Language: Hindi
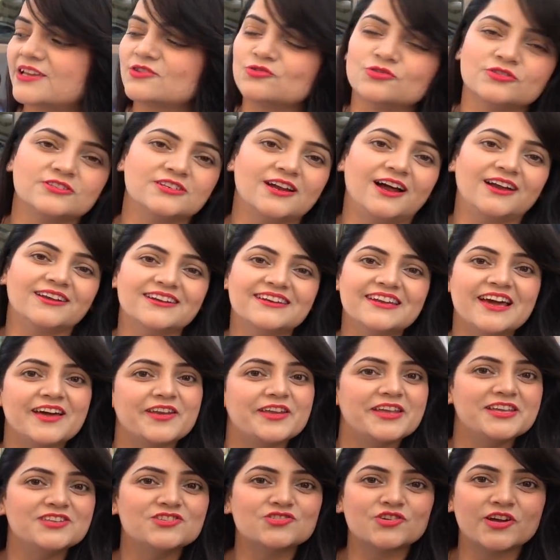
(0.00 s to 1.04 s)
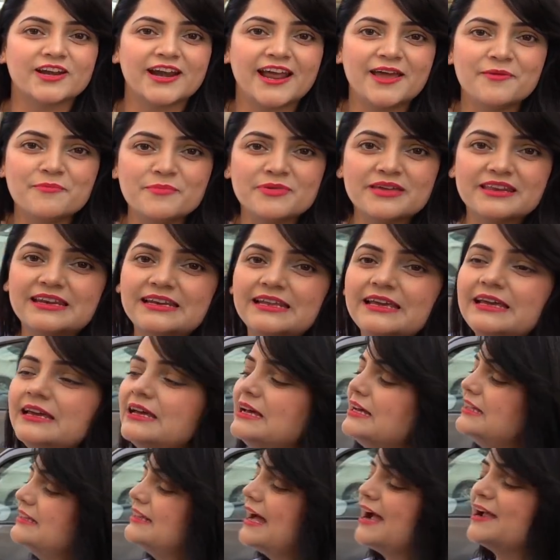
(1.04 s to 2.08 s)
है जो टाटा ने अरेंज करा है मेरे लिए
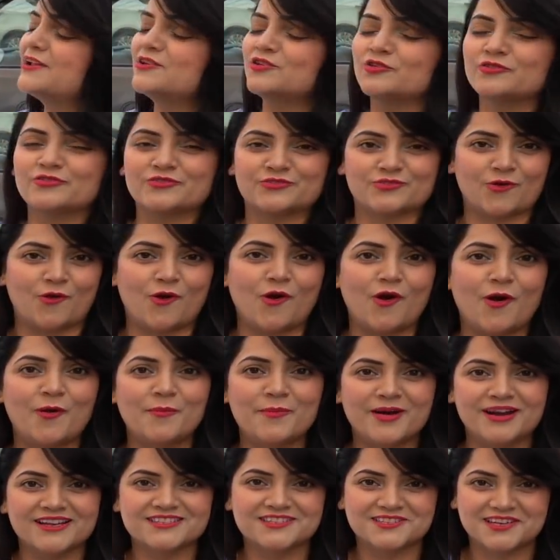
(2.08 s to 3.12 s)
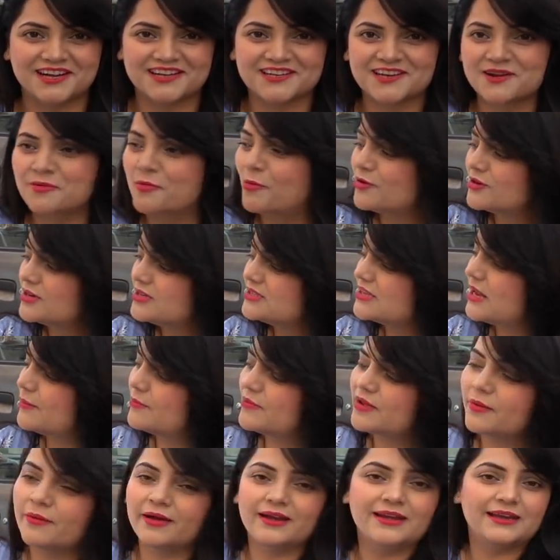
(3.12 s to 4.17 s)
थैंक यू सो मच टाटा मोटर्स
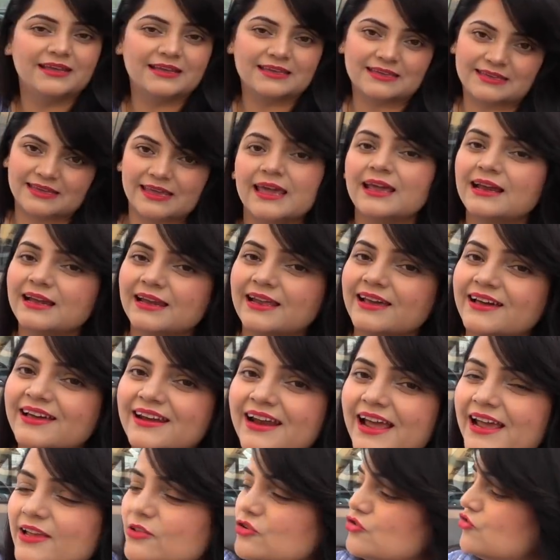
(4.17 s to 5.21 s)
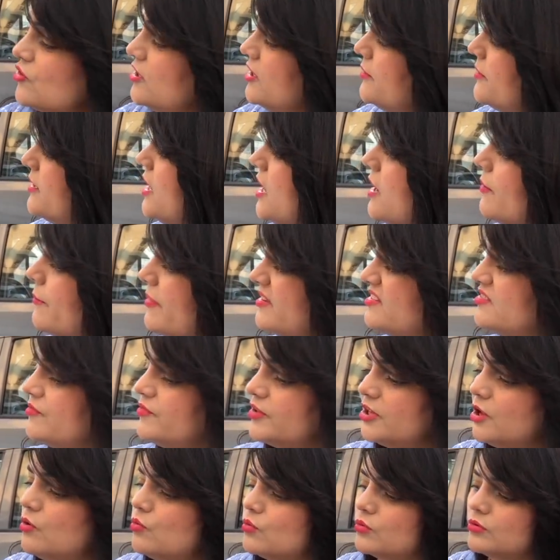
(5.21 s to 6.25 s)
आपने हमारे लिए केक लेकर आया तो चलिए वैसे
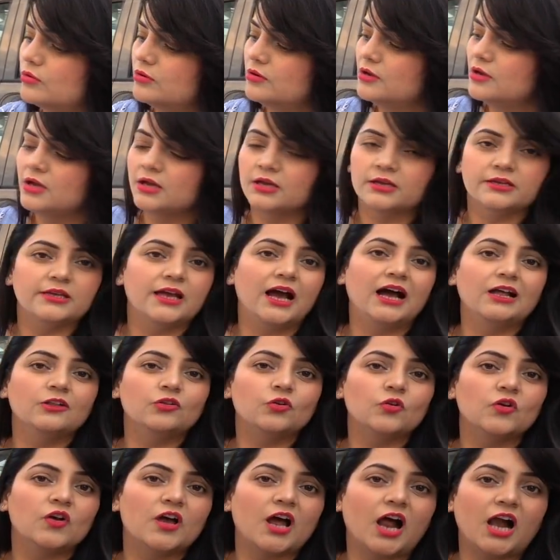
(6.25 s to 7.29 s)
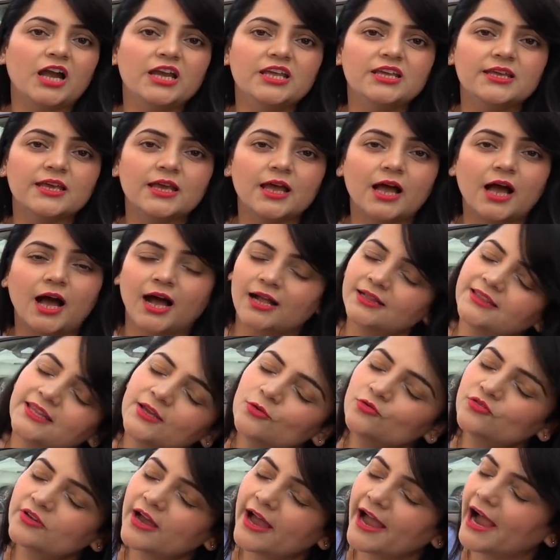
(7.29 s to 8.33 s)
बताऊँ यहाँ तो गाड़ी के आते
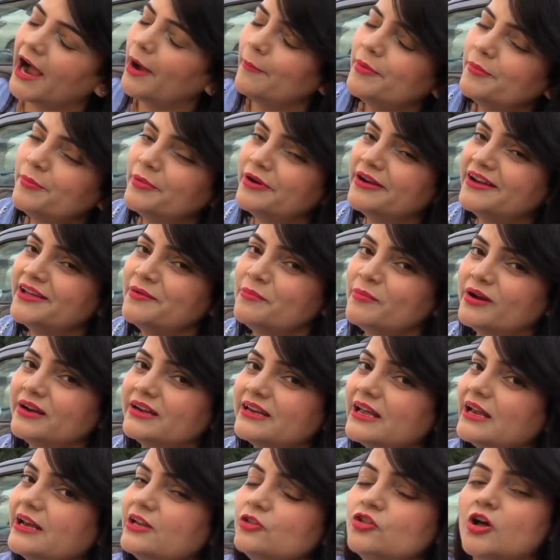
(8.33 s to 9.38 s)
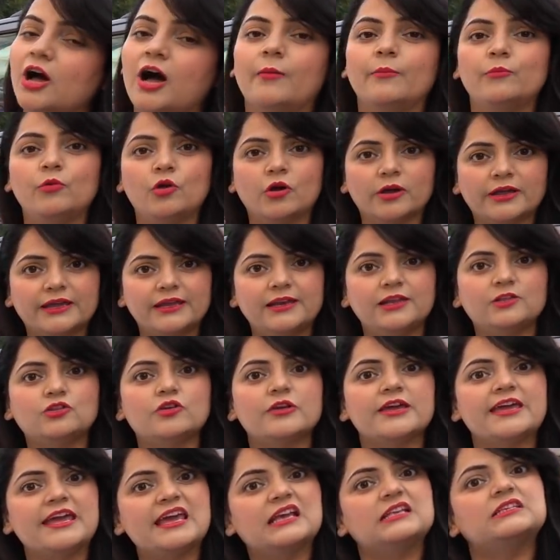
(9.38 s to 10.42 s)
ही उसका हैप्पी बर्थडे मन गया नहीं तो हम लोग के लिए तो
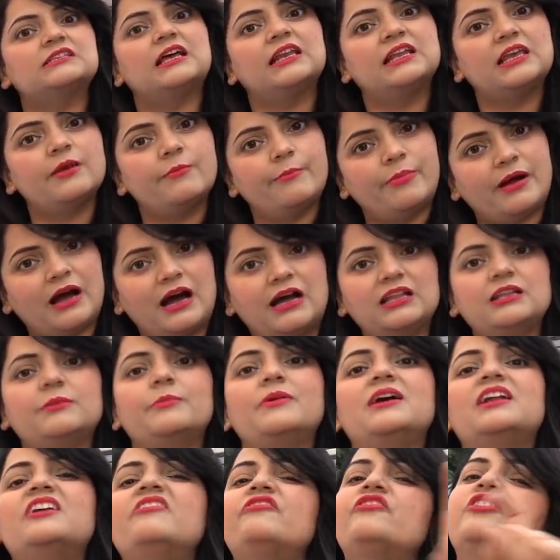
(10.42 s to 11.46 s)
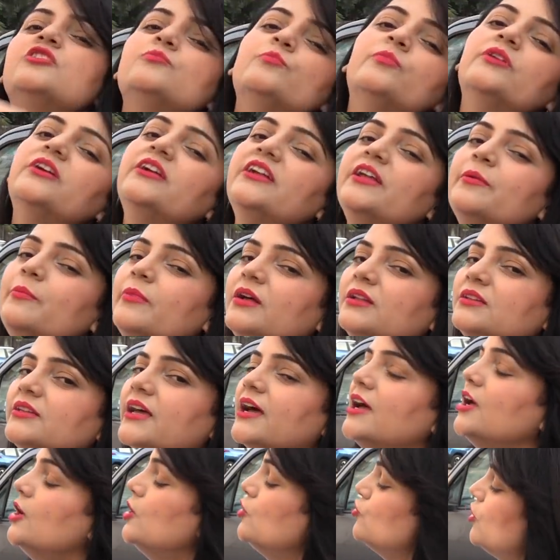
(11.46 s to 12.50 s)
एक साल के बाद हमारा फर्स्ट बर्थडे बनता
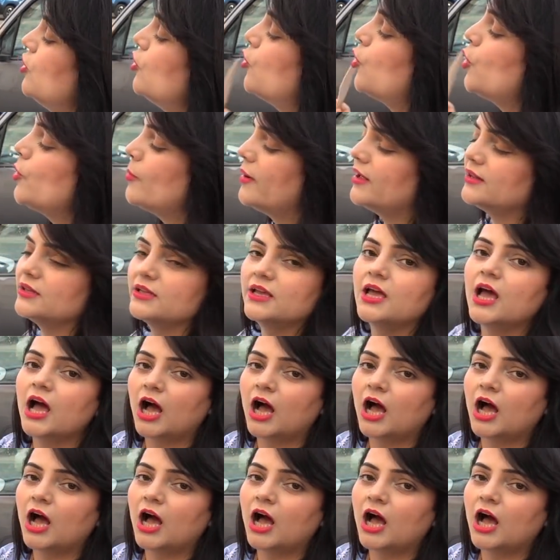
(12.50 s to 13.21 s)
है चलो कोई बात नहीं